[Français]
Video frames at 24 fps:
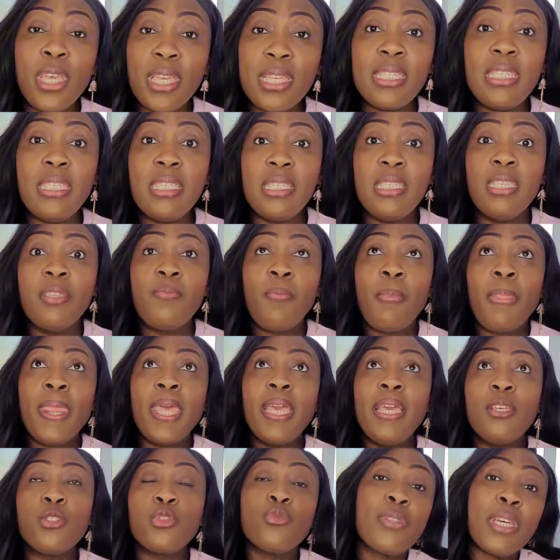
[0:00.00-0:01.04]
existes
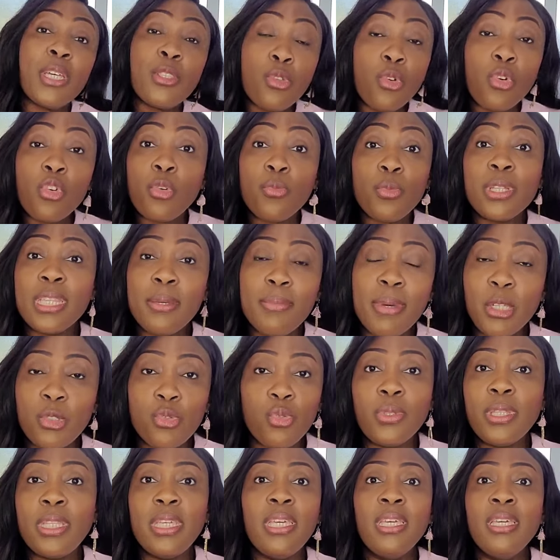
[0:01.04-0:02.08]
et je voudrais te recommander ma
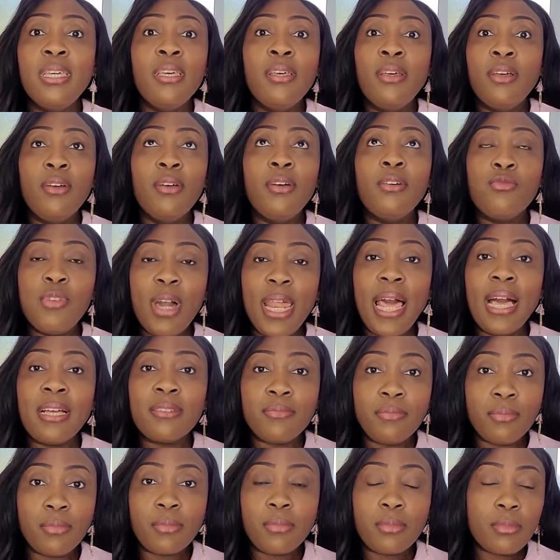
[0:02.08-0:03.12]
journée. Euh, voilà.
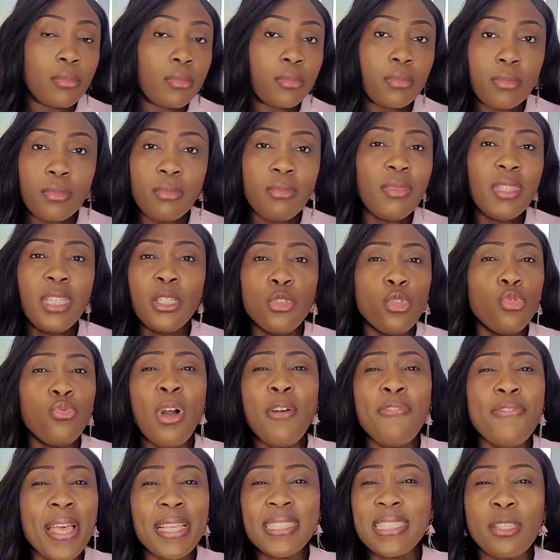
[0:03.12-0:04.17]
Tu dois
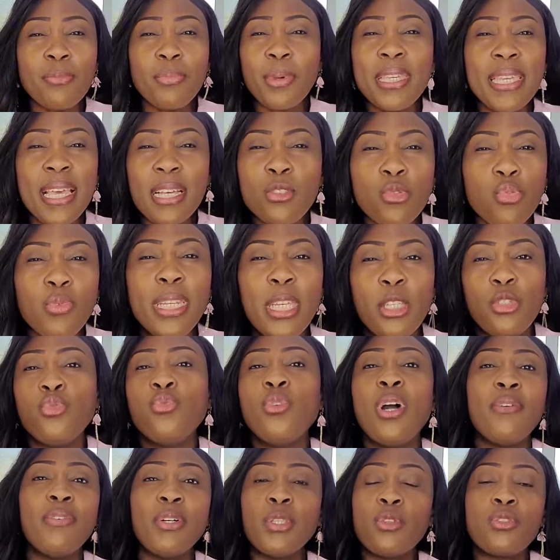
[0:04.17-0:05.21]
faire cette prière tous les
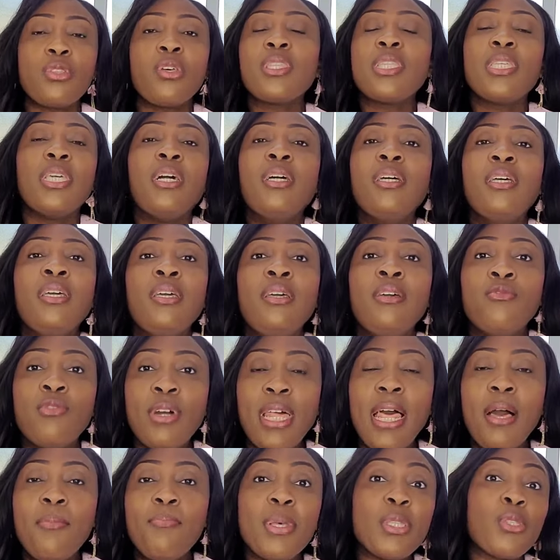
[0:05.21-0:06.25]
jours avant de sortir.
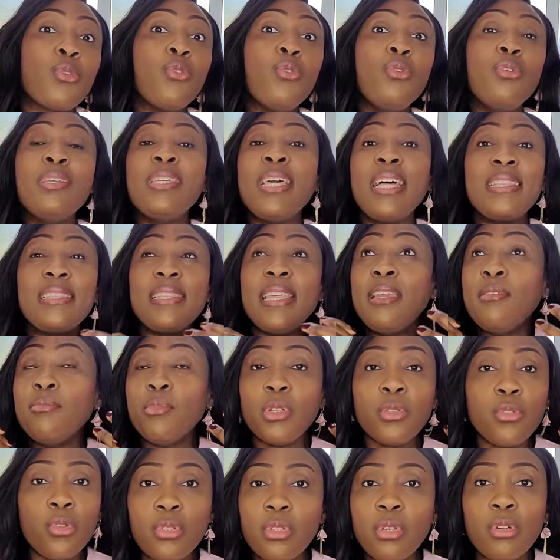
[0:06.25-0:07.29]
Voilà, parce qu'il y a
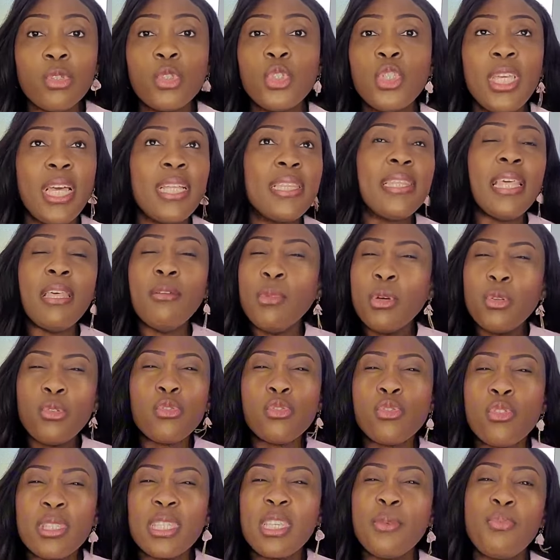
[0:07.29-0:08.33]
tellement de dangers, il y a tellement de
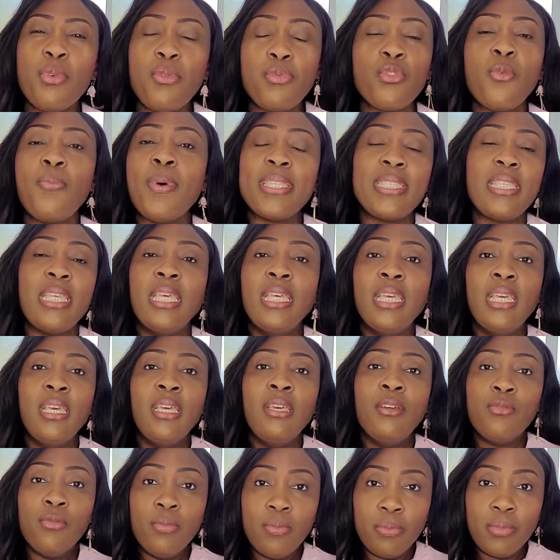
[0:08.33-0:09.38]
choses qui peuvent se passer.
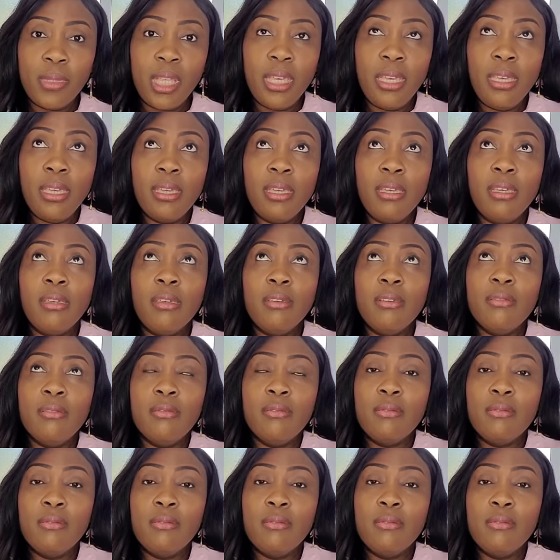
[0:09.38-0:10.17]
Et